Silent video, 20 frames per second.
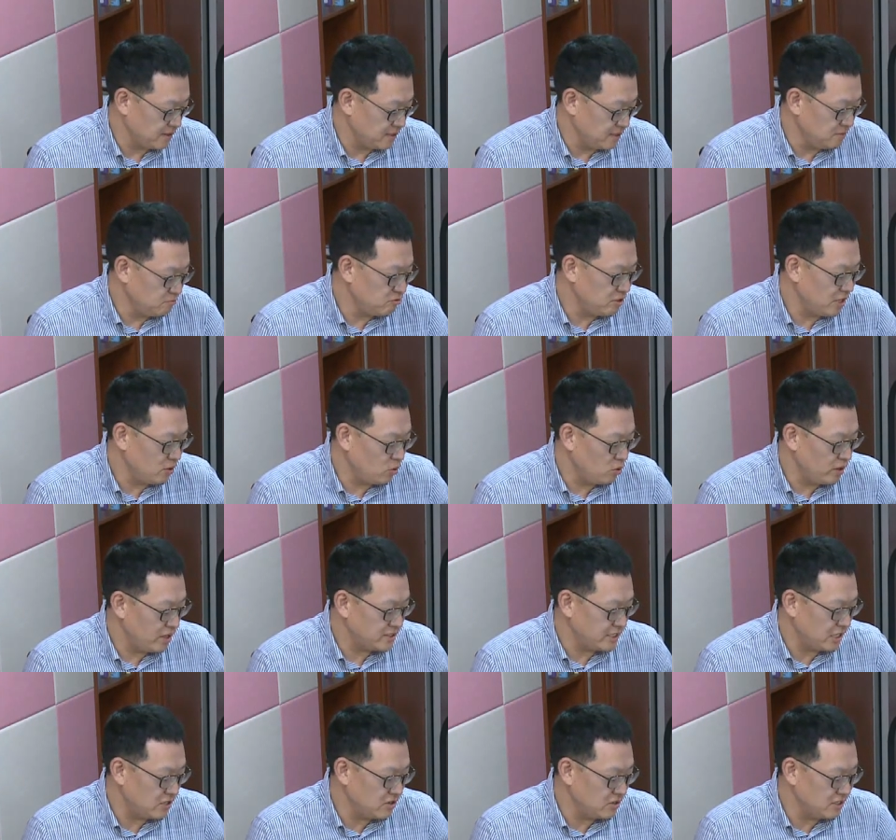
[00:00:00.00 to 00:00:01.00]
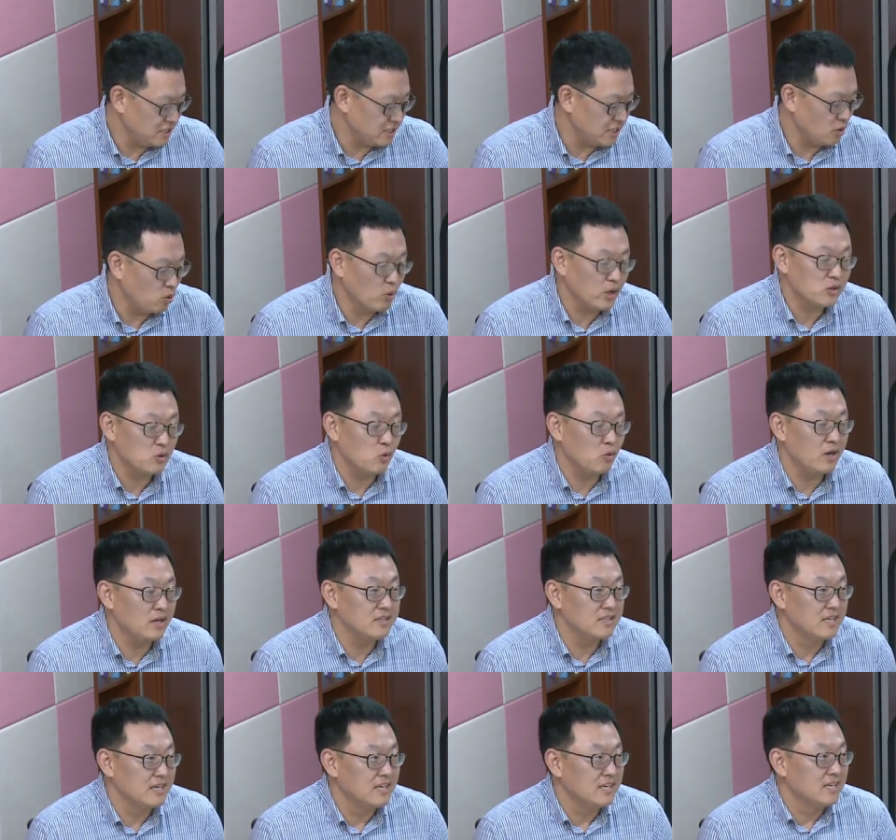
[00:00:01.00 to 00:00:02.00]
그러니까 이분의 원래 사연이 그러니까
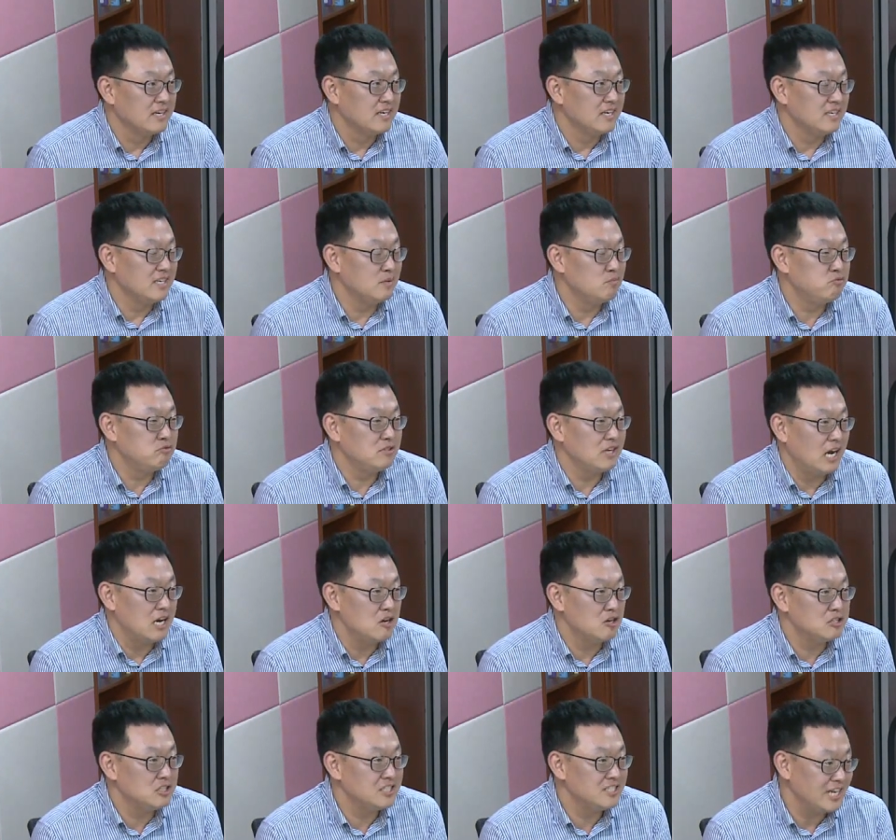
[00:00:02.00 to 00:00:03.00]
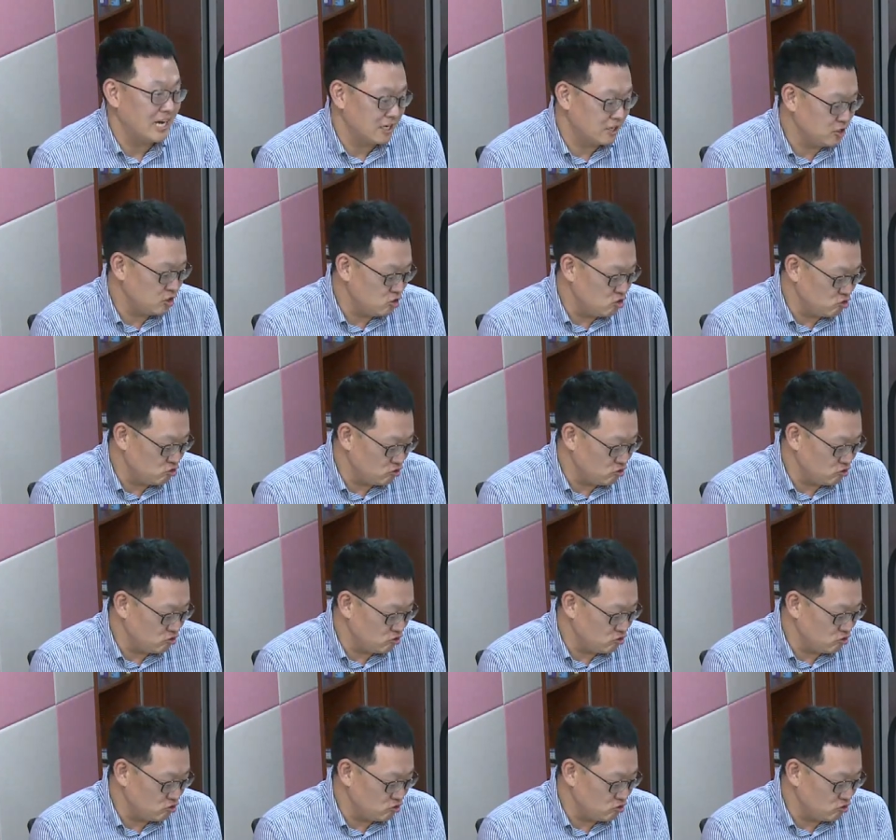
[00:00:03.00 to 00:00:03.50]
오랫동안 이분이 알려지지 않은